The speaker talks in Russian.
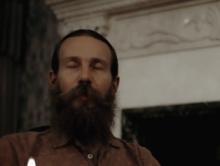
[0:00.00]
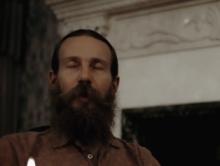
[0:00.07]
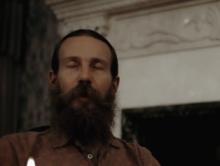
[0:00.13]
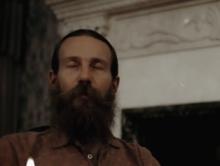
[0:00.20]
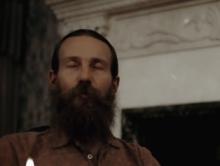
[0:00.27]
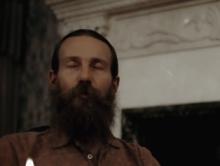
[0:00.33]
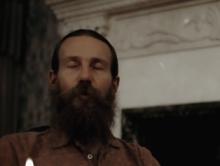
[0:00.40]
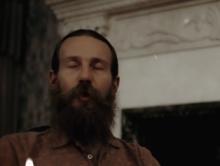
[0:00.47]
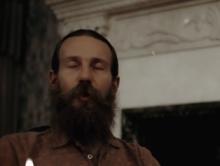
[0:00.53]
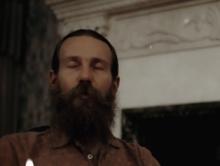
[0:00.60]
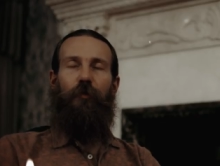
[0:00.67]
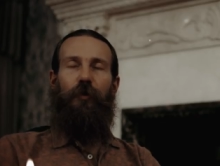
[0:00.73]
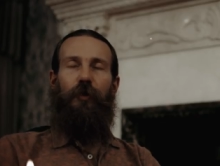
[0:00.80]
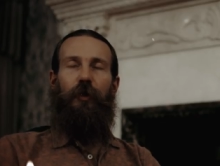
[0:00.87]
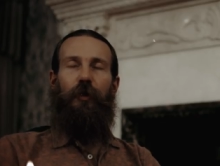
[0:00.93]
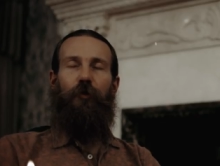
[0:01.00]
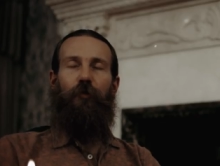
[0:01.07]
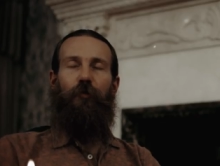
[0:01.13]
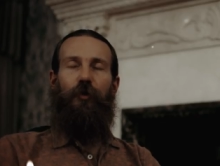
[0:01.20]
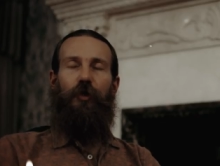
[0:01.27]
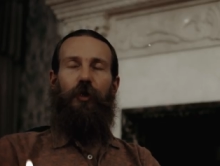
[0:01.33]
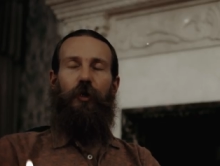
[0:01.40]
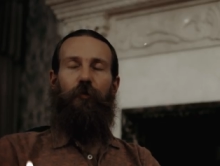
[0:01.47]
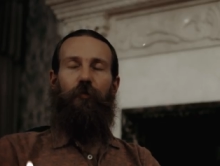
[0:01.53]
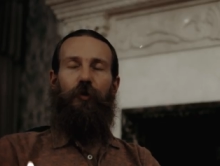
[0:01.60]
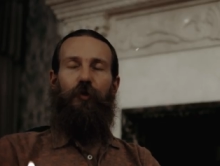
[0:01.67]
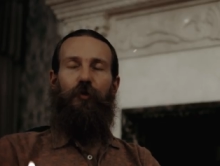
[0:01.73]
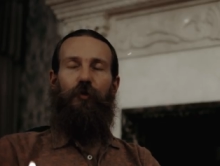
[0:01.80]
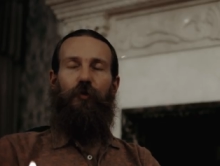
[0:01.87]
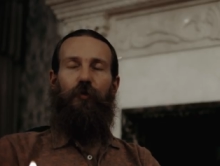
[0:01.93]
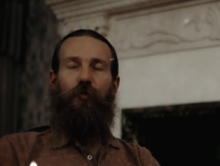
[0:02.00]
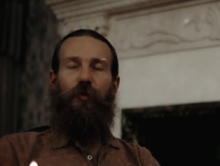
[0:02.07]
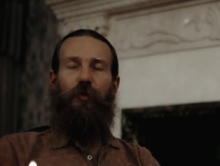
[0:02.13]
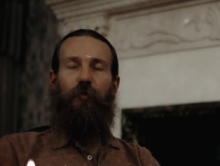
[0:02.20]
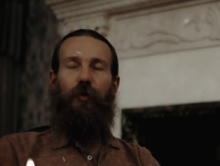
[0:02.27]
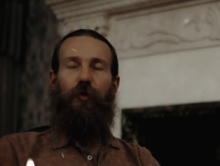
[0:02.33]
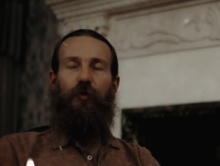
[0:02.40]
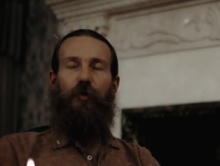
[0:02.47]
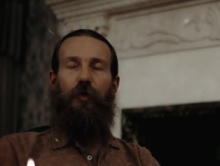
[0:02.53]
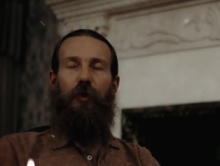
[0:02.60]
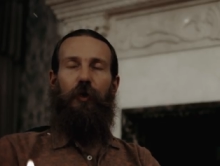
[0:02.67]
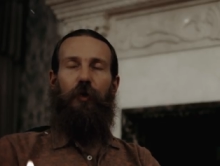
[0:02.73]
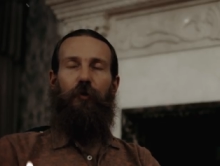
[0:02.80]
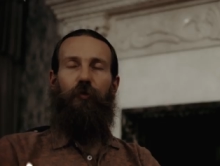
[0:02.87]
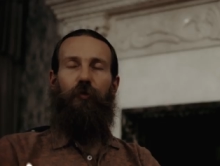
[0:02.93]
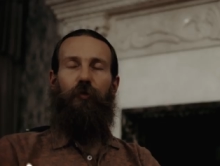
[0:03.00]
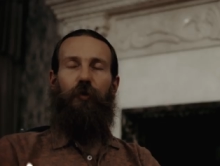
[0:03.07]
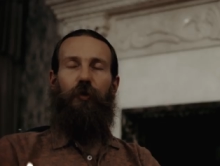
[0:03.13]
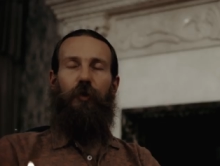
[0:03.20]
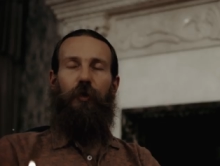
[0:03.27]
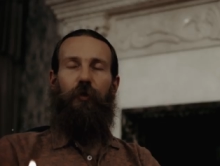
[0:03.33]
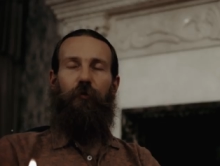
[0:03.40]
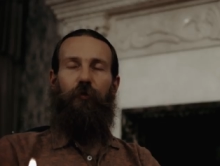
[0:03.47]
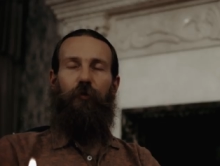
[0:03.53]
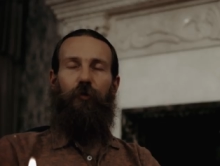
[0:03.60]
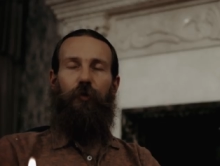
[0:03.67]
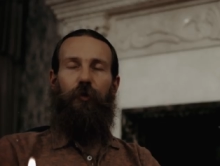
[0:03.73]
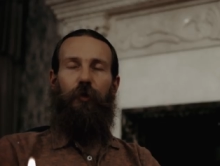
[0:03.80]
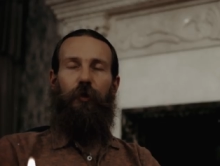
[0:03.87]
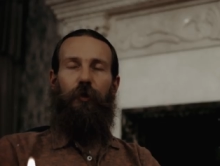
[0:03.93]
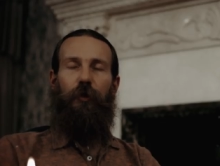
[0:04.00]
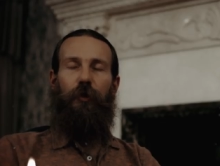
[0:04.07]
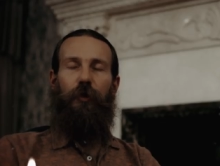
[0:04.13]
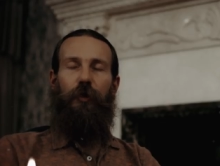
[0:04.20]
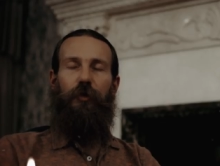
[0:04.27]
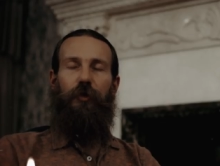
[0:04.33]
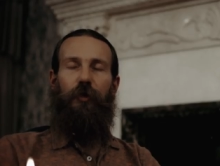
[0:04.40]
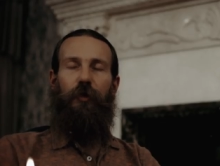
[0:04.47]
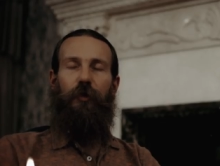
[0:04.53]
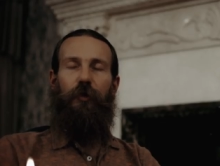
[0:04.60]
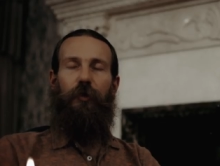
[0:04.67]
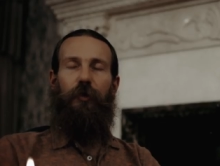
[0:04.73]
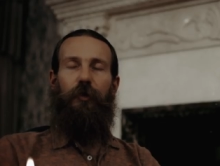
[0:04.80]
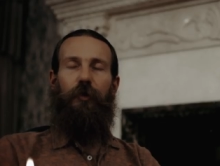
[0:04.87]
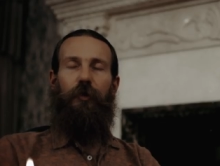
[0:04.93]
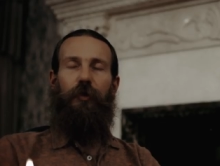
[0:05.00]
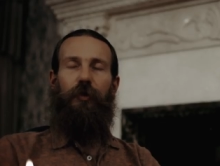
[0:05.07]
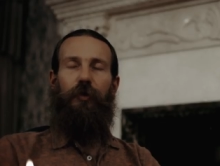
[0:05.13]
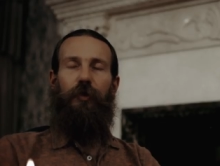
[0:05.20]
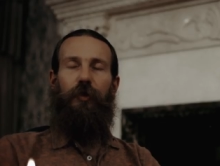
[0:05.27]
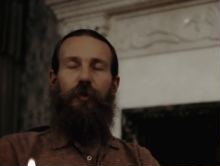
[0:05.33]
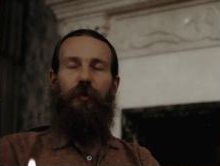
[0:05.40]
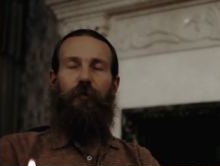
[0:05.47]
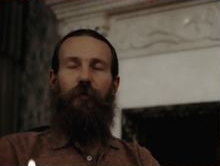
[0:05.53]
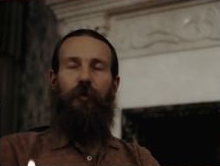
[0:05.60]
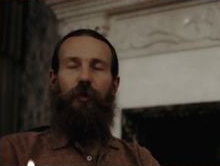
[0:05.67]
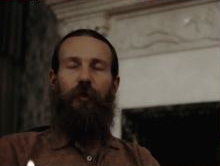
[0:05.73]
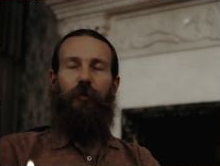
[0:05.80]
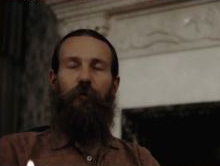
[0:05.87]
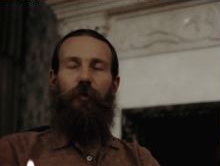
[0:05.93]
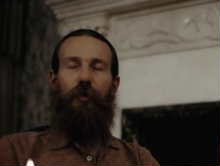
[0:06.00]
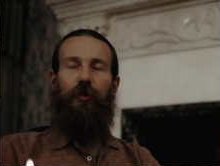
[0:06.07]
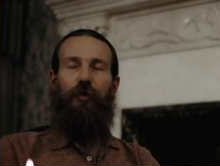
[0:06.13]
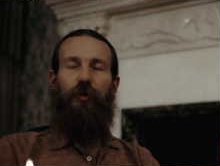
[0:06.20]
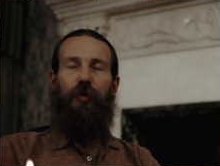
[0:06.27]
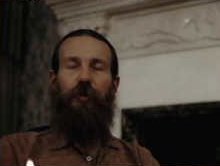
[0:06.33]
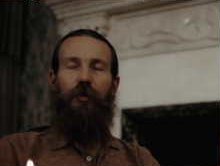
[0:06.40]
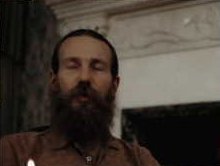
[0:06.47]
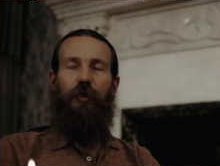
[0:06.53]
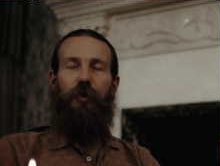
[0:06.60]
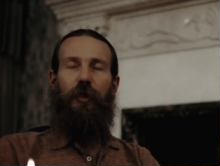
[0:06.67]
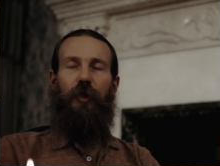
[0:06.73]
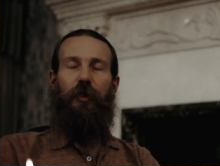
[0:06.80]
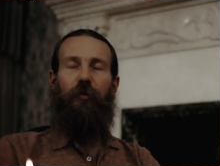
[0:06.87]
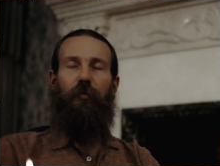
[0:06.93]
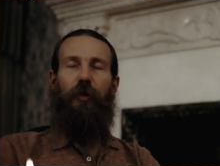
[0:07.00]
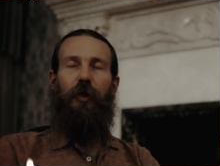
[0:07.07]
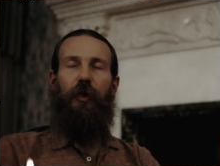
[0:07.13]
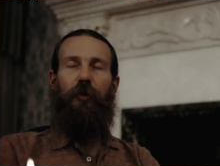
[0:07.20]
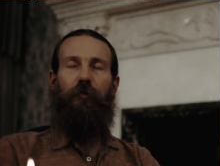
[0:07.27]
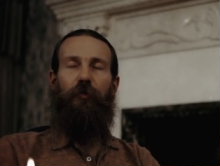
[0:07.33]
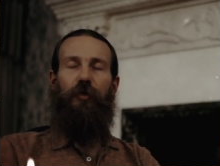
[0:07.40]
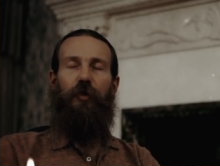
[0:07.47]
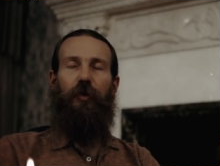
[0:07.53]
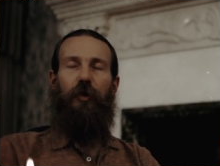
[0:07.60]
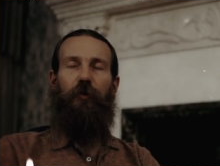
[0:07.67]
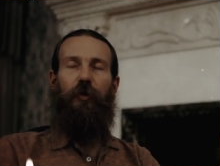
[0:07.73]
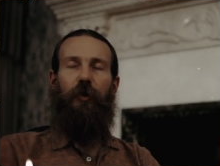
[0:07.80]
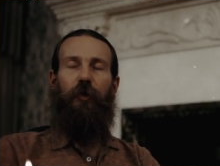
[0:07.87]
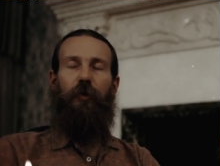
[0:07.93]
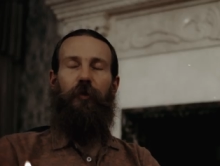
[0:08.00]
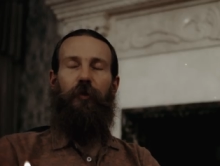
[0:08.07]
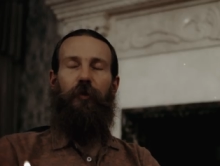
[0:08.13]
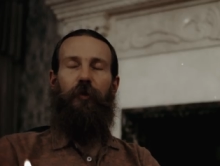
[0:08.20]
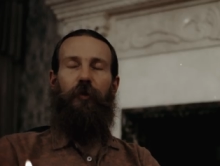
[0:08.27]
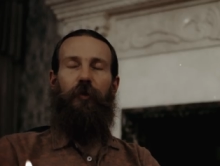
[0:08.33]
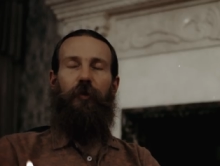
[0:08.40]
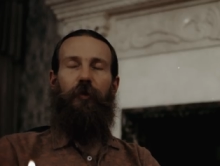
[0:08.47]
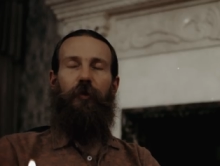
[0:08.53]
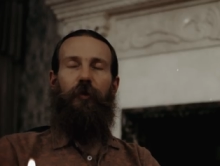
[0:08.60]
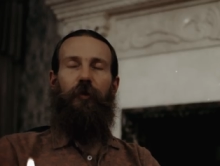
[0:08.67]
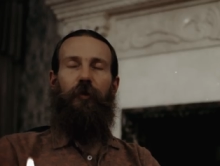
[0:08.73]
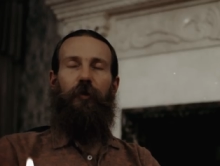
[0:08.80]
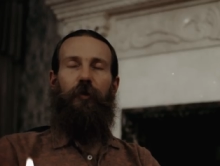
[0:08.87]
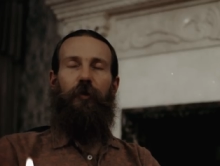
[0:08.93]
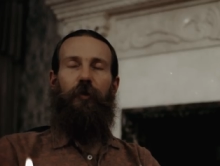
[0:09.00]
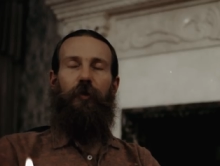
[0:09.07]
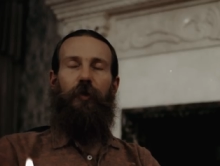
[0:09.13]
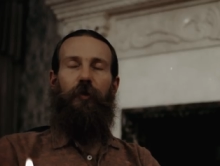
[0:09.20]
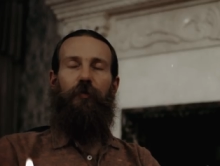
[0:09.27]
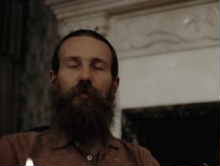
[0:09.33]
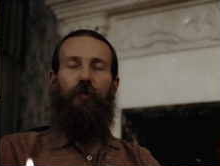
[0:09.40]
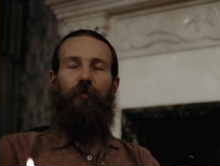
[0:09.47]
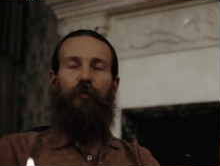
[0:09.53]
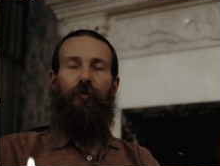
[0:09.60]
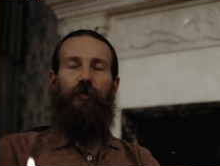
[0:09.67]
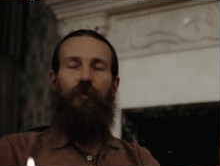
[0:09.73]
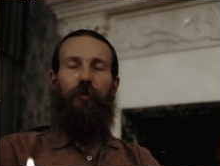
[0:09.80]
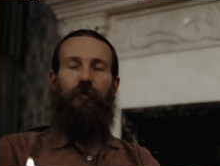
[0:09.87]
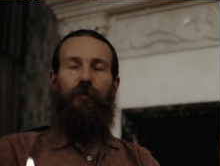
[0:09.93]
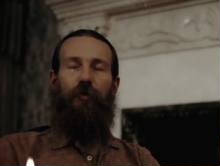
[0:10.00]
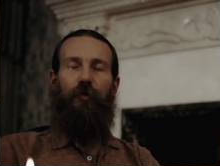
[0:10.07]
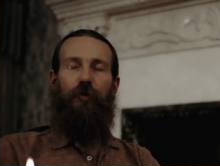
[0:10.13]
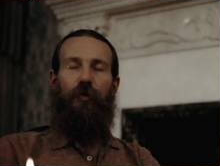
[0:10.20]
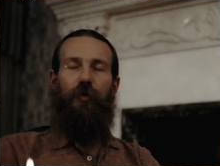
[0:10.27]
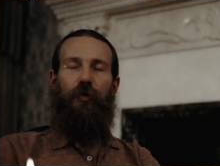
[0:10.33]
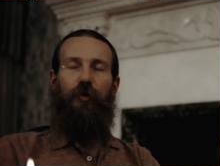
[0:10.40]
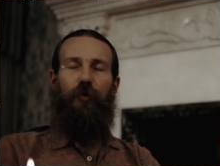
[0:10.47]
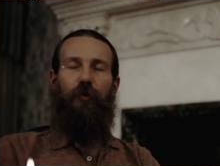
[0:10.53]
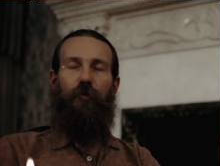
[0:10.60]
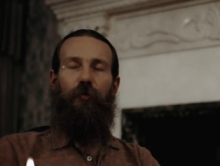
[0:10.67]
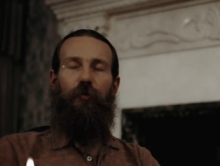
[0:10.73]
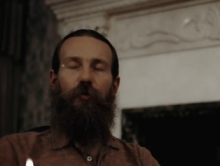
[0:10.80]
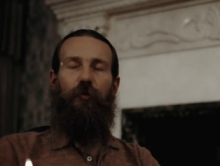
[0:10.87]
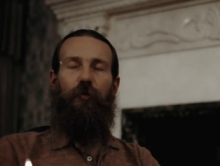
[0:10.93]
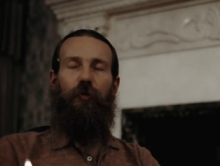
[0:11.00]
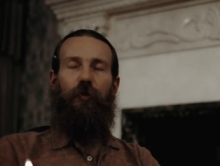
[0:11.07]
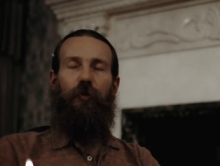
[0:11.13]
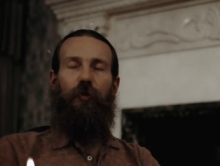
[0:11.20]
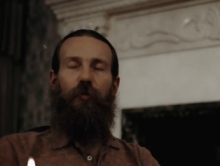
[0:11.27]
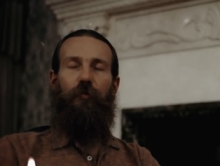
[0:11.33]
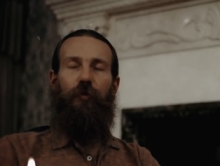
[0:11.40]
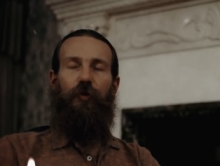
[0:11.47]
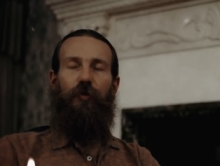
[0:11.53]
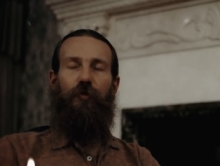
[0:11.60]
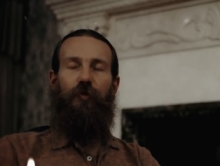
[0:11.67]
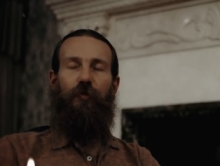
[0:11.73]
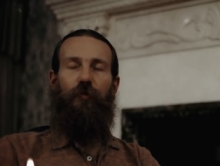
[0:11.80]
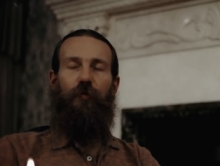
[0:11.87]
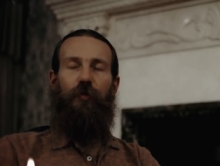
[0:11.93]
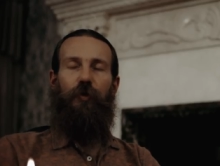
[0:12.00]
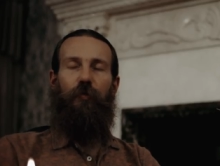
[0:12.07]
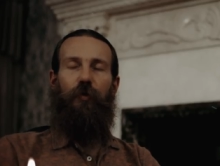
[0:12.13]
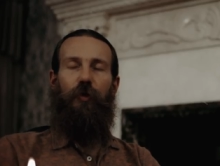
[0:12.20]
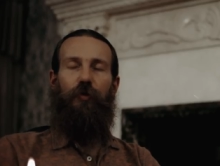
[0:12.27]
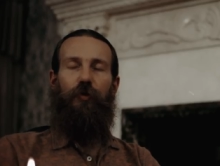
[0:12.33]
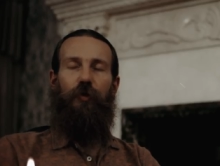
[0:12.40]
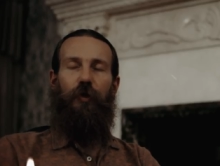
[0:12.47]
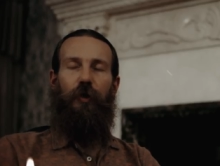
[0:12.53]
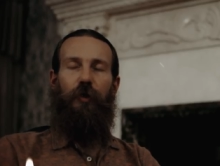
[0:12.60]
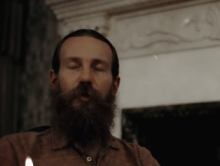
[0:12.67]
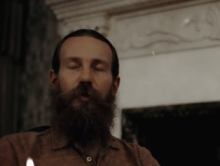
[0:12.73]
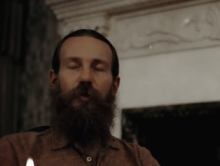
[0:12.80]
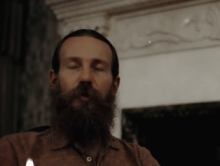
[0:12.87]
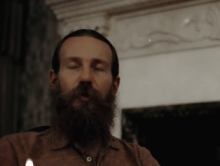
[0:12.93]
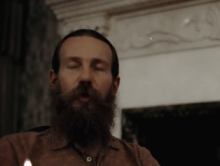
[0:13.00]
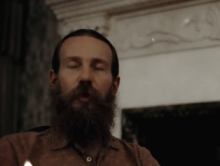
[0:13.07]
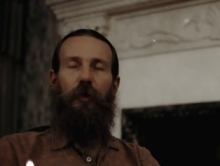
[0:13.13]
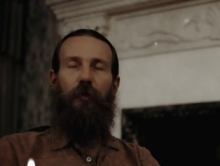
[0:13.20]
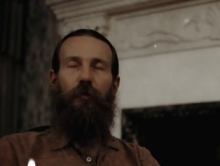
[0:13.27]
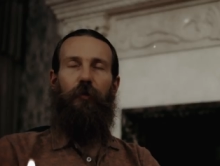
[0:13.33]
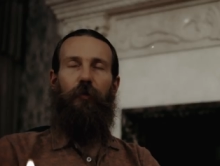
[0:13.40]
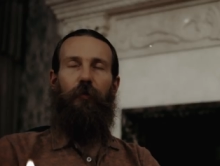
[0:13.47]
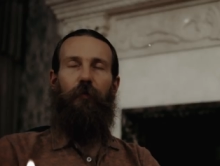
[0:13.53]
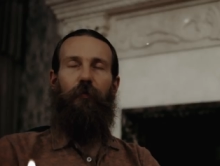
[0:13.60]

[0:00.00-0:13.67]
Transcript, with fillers: и внутри этого золотого шара мы чувствуем себя очень легко и комфортно. Это наше естественное гармоничное состояние богатого человека. Нам все можно и все разрешено. Мы чувствуем себя очень радостно и легко.